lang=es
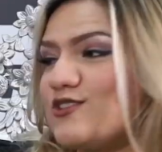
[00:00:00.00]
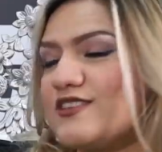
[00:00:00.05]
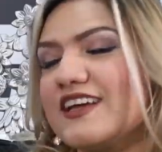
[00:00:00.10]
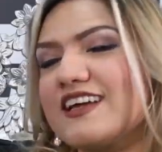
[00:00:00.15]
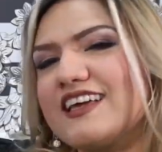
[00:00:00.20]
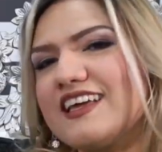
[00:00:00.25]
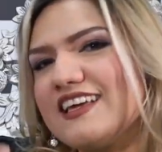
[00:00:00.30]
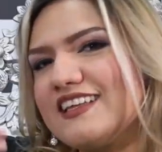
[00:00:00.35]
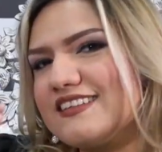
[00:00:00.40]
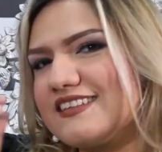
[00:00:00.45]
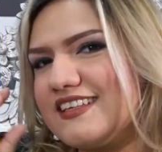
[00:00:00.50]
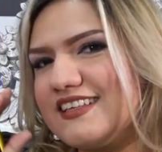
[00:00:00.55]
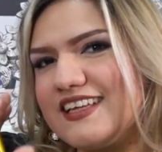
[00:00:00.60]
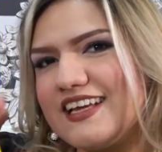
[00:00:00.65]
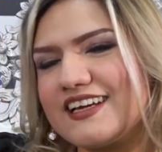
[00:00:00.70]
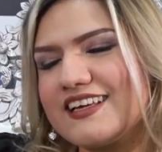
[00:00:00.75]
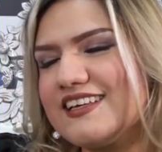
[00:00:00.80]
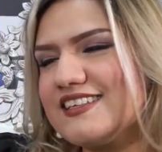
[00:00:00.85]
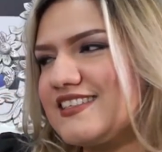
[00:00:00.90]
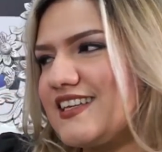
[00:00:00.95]
O sea que
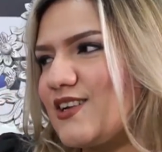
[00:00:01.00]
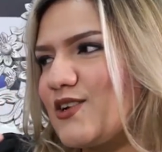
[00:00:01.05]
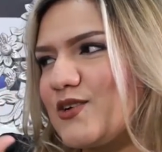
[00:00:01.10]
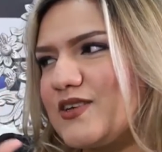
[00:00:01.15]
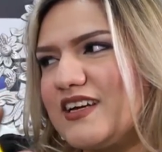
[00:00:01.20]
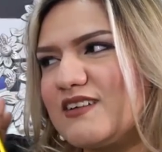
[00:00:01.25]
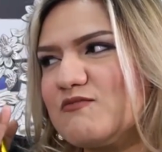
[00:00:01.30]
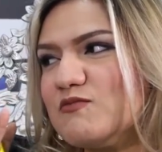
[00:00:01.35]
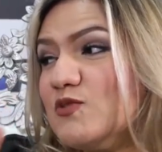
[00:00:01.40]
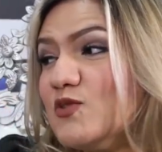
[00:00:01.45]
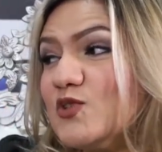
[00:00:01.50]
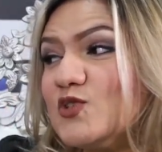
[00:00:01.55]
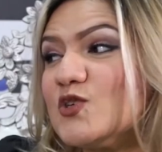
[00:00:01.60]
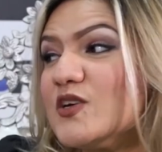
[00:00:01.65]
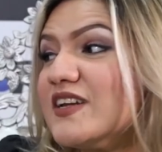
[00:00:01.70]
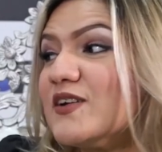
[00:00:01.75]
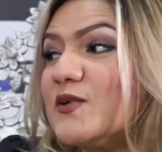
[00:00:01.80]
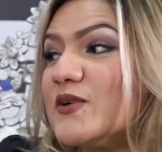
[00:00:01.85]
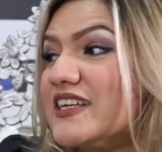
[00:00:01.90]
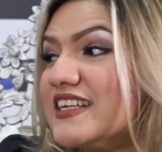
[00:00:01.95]
tenías que desarrollar mucho
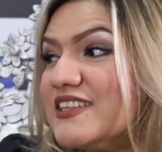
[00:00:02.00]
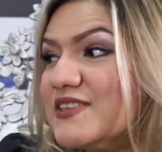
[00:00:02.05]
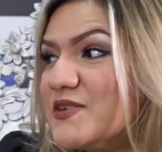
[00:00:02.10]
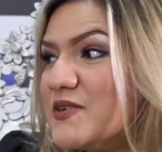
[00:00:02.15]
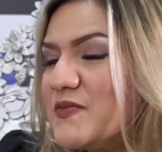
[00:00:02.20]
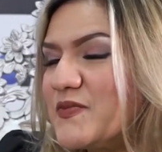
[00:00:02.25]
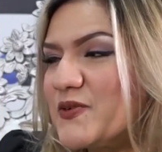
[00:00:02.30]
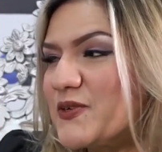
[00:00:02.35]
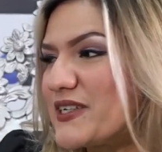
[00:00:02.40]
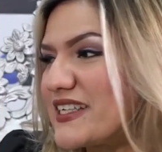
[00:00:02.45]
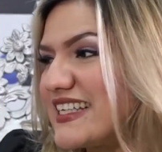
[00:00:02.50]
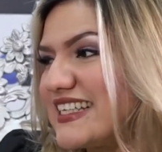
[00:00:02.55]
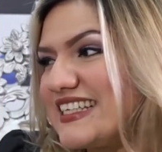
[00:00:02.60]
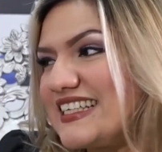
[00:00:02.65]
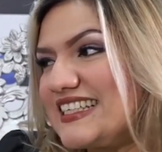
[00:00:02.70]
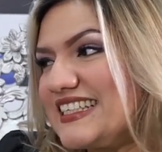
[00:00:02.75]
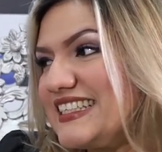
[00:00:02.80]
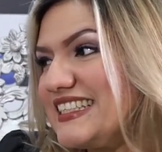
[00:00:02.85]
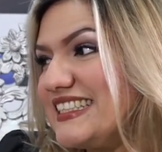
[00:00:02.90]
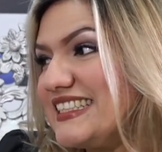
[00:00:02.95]
el oído
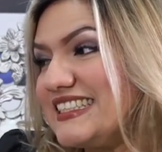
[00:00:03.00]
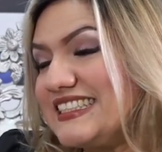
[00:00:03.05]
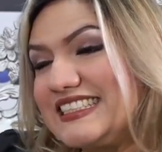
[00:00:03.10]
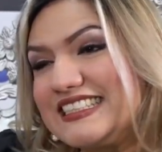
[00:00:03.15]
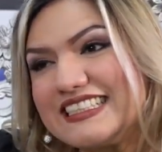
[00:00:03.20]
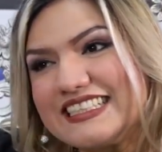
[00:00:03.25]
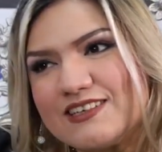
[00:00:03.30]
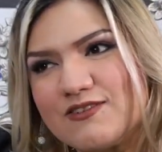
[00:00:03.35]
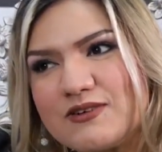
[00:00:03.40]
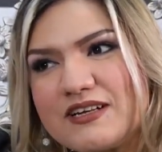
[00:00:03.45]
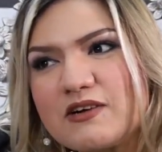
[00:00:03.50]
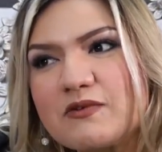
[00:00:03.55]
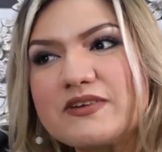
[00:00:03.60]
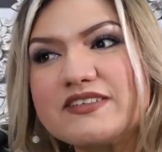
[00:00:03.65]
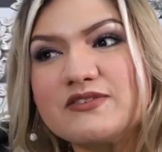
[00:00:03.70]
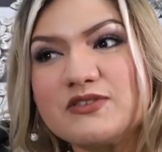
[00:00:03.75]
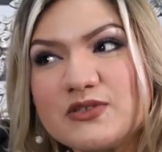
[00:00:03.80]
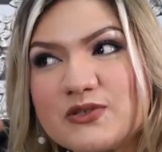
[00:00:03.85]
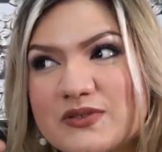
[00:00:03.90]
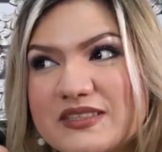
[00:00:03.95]
porque es una
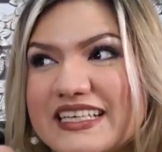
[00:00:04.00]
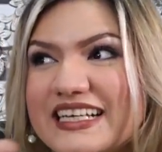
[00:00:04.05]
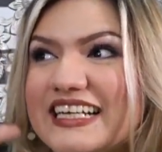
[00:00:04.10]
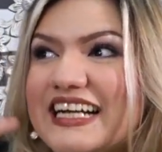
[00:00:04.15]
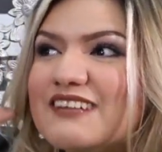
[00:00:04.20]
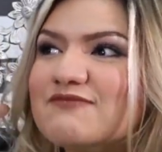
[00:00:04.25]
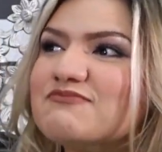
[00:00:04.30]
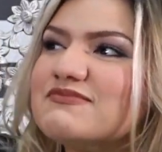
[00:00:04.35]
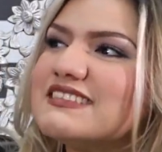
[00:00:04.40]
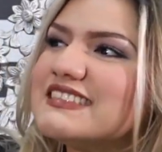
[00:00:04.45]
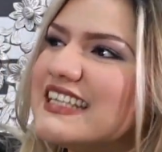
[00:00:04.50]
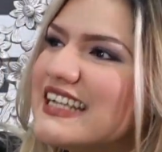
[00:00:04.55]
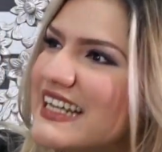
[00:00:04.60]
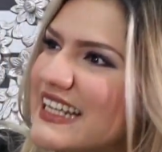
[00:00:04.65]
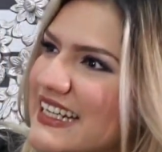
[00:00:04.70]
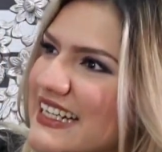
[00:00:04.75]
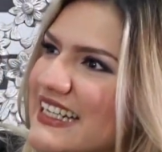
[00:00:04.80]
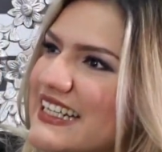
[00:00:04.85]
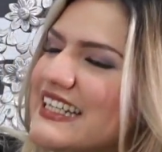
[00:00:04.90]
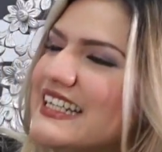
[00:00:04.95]
cuestión de
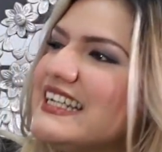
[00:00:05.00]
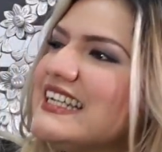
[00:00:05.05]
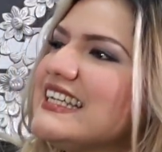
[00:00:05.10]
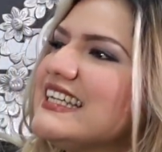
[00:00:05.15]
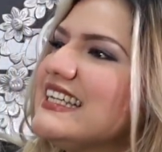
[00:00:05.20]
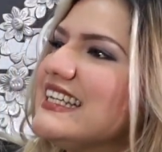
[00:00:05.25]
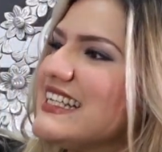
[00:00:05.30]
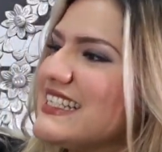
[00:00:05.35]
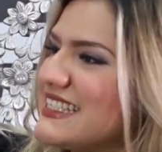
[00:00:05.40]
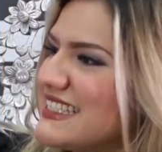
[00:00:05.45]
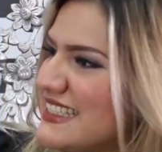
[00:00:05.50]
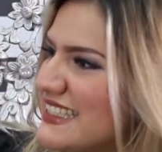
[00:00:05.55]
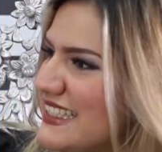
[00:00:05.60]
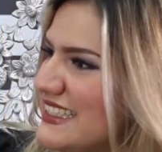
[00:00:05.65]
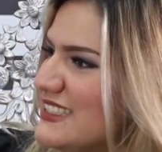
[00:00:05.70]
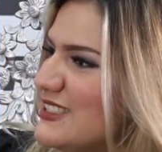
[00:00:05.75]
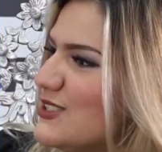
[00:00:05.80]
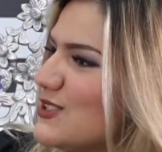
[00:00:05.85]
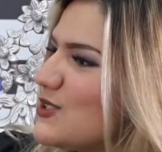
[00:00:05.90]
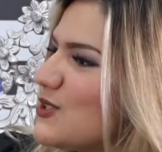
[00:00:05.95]
captar el
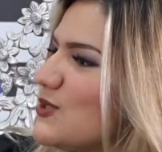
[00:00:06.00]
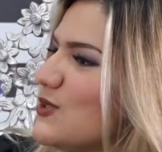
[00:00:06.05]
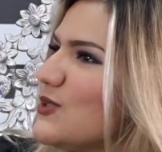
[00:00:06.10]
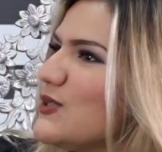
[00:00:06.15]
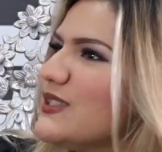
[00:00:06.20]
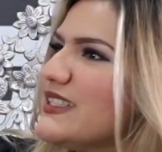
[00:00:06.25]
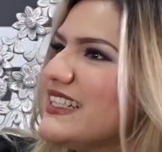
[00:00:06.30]
acento,